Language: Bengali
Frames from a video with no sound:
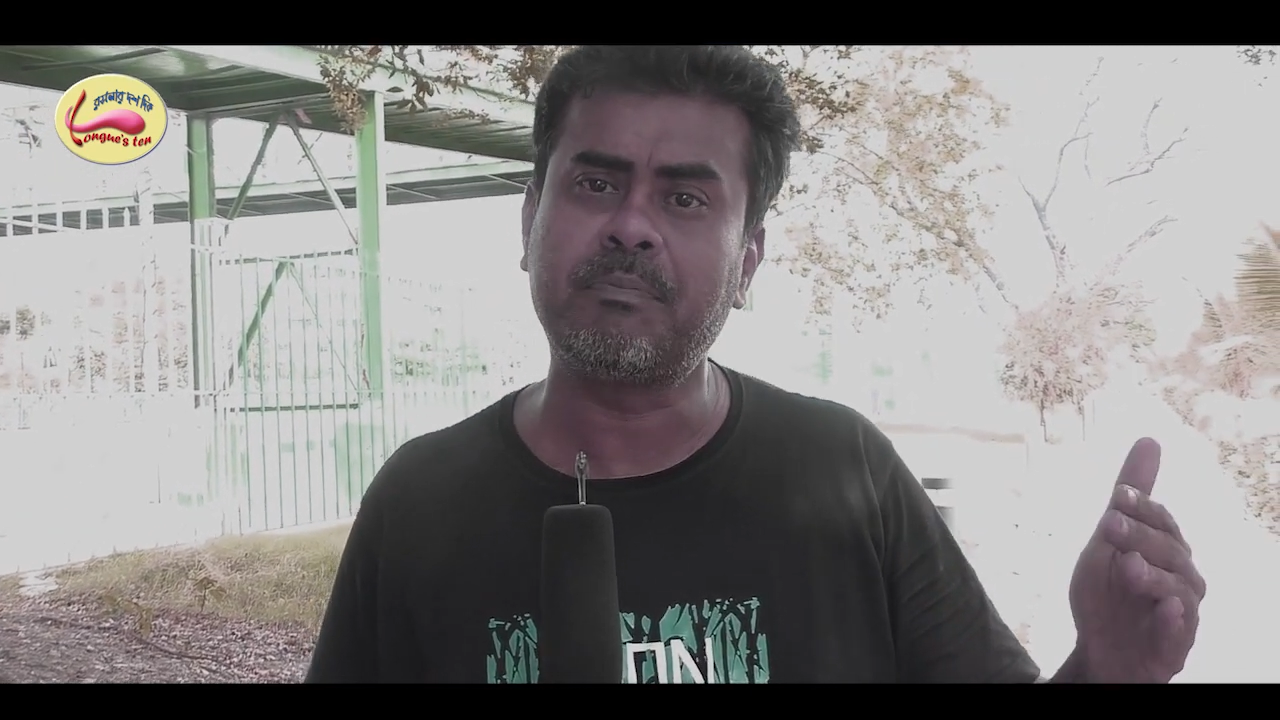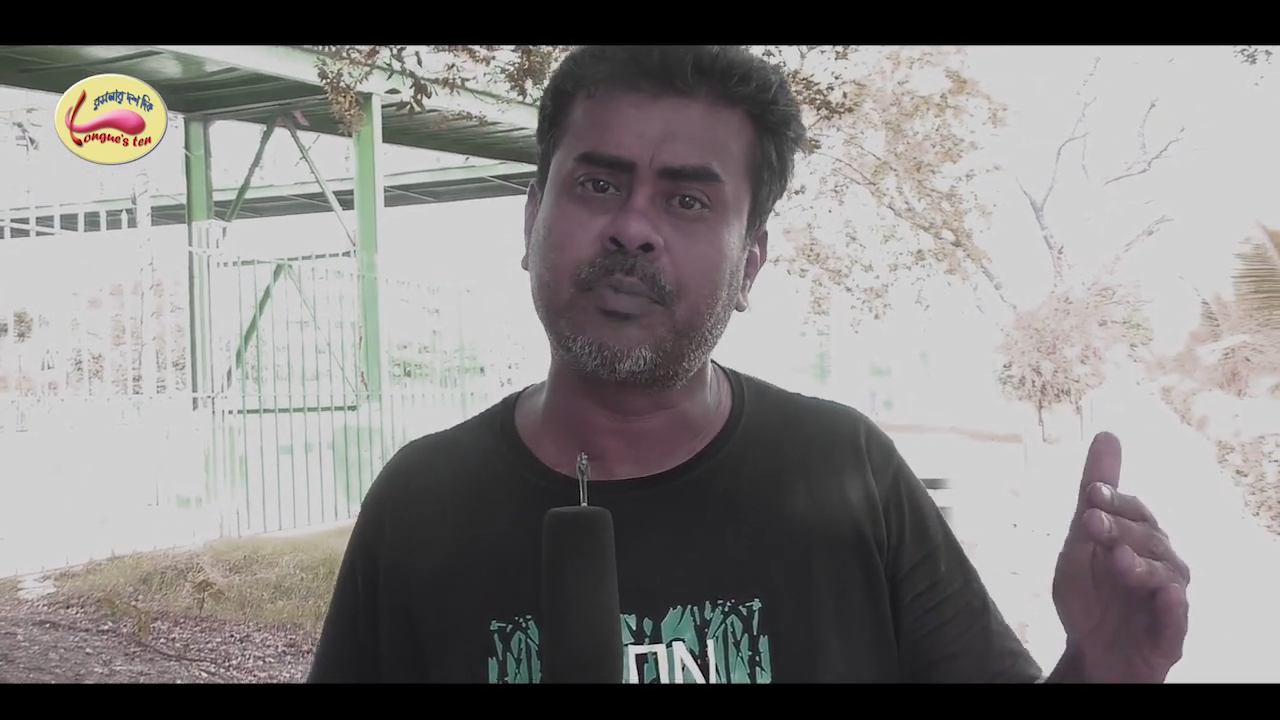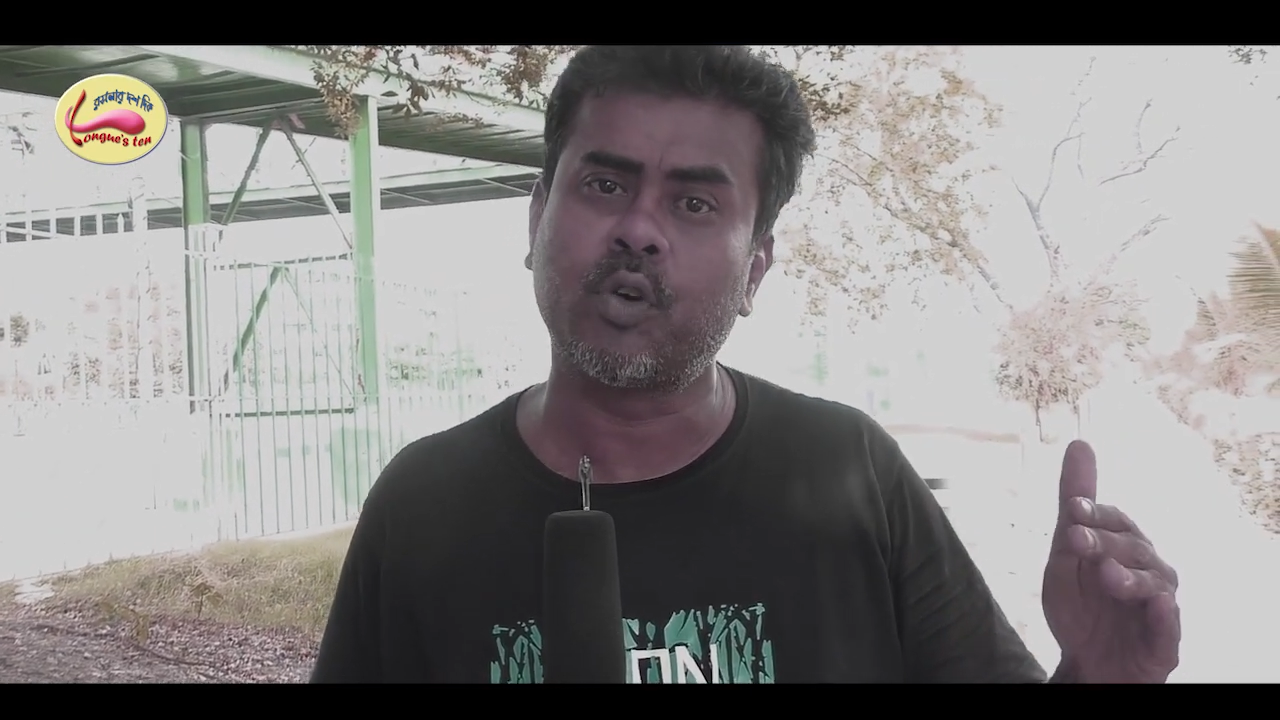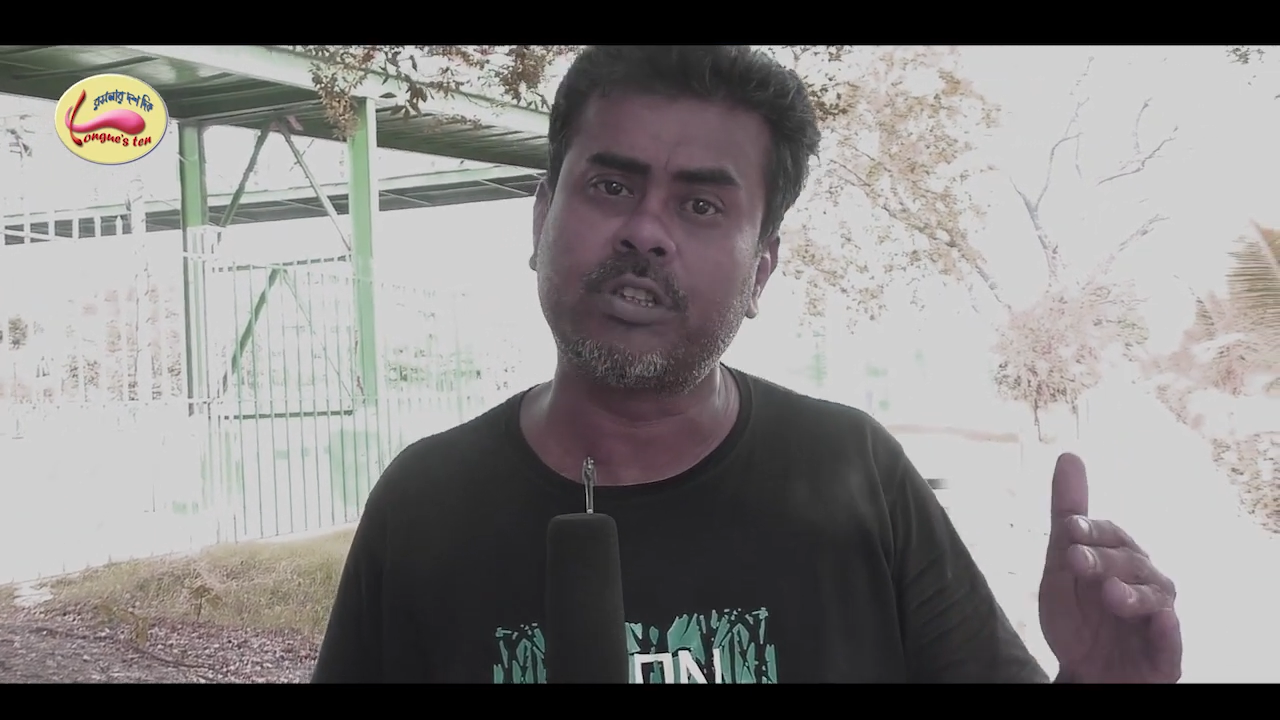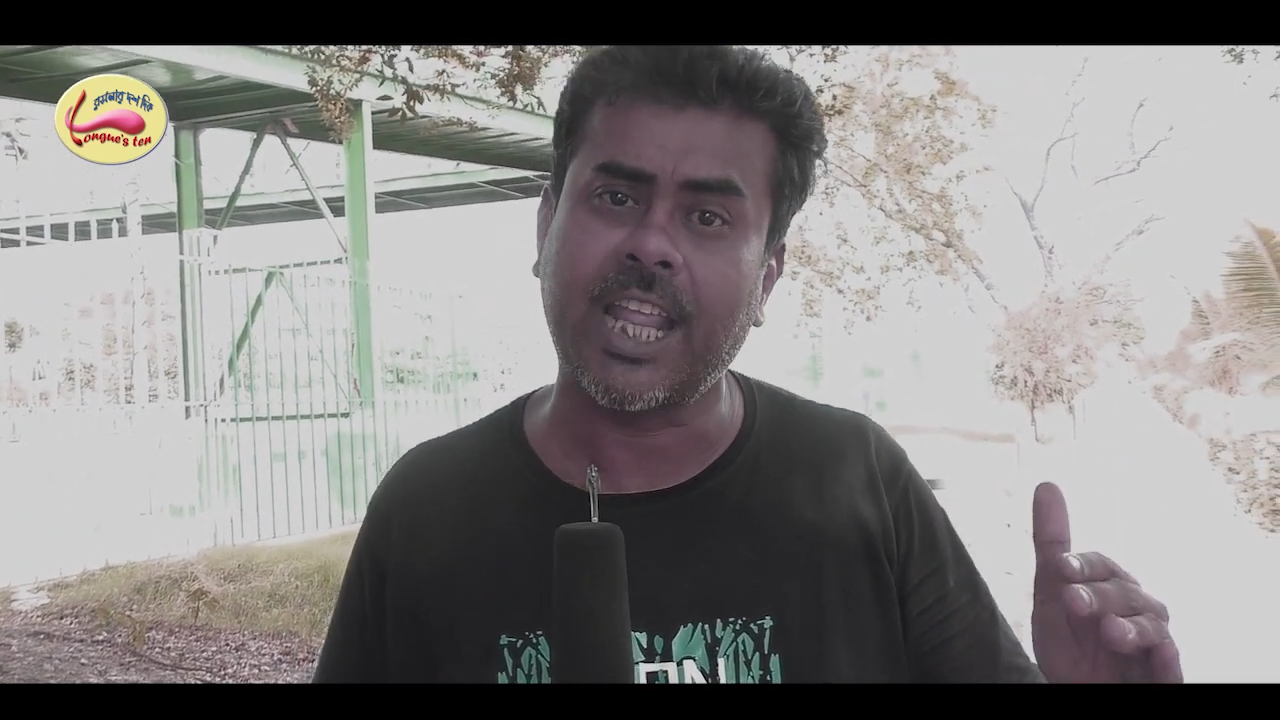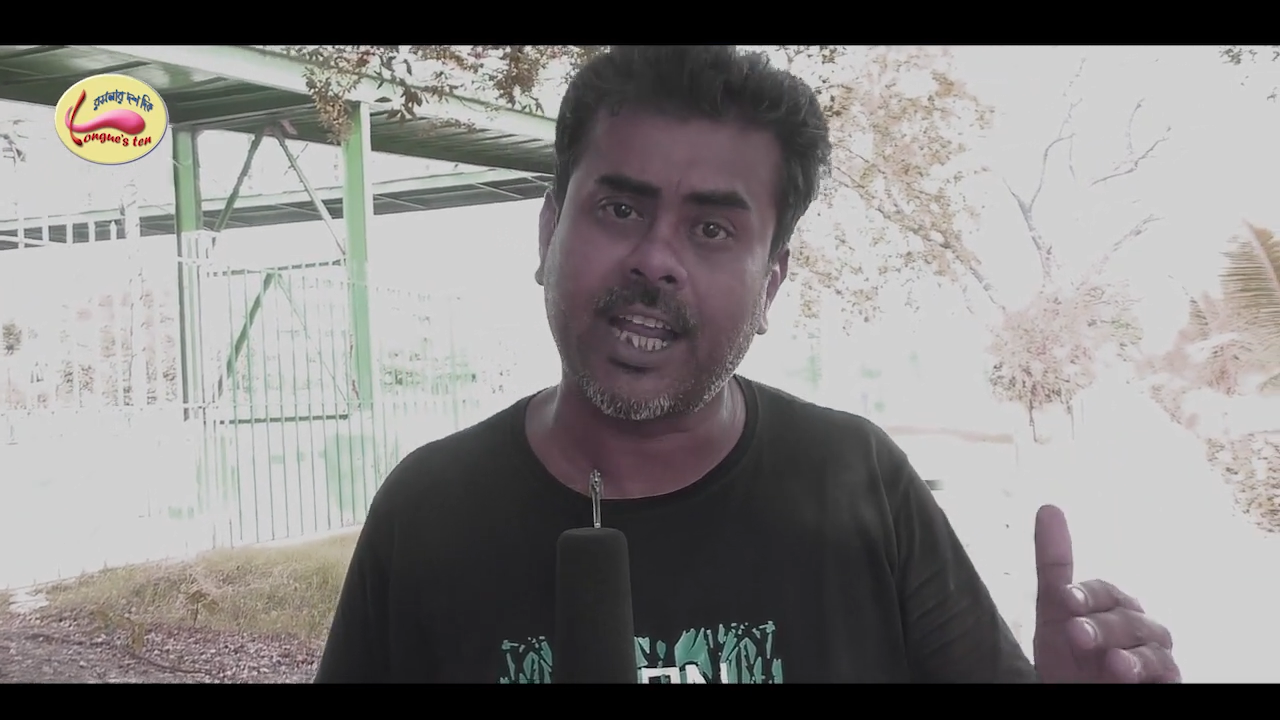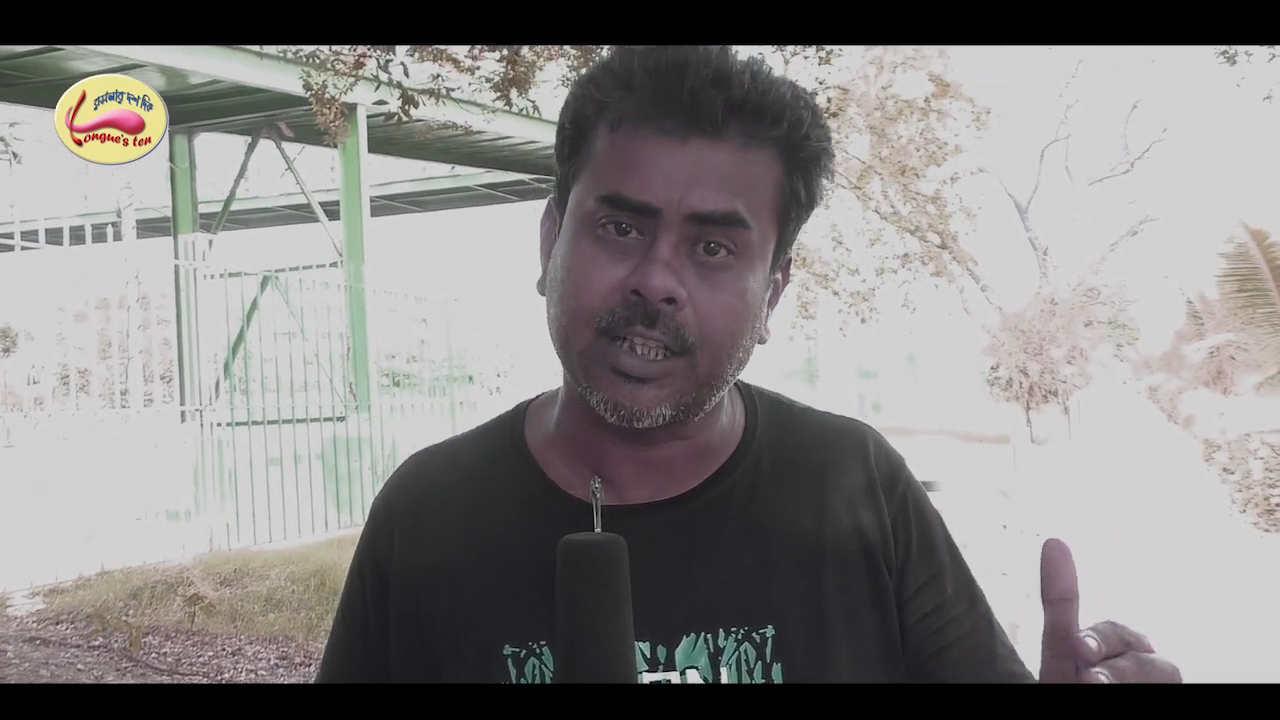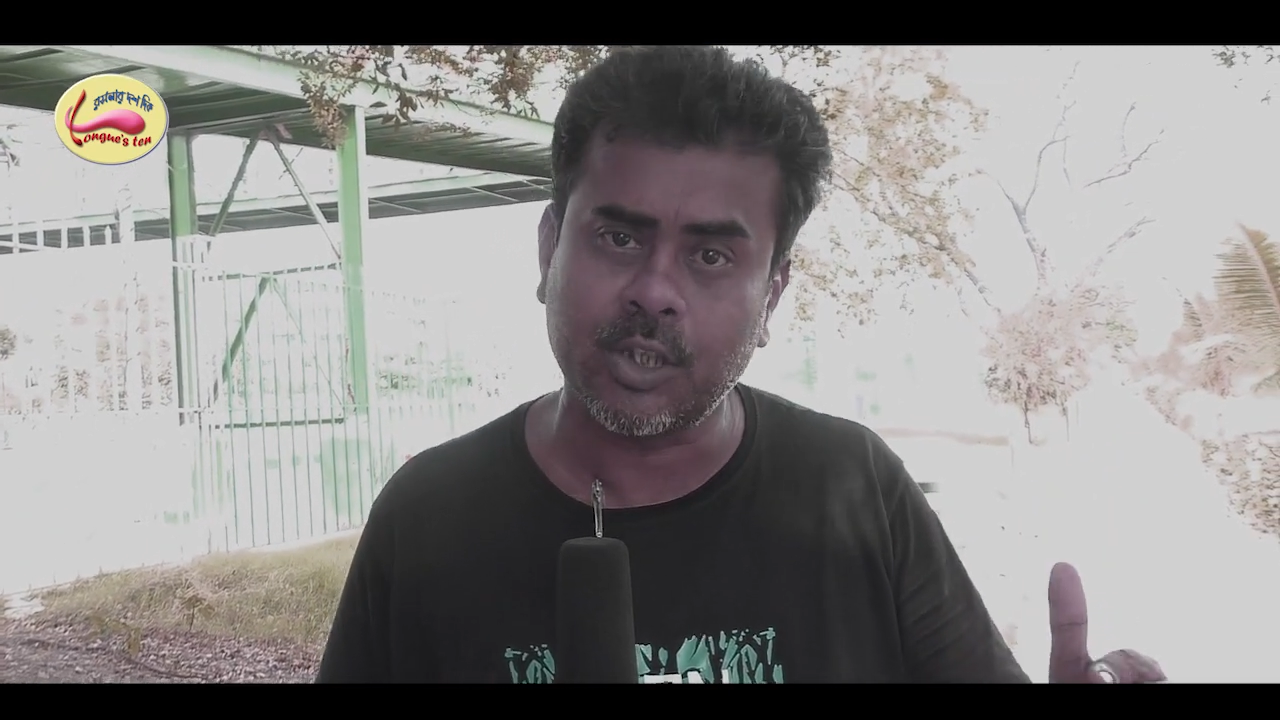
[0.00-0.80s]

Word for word: প্রোটেক্ট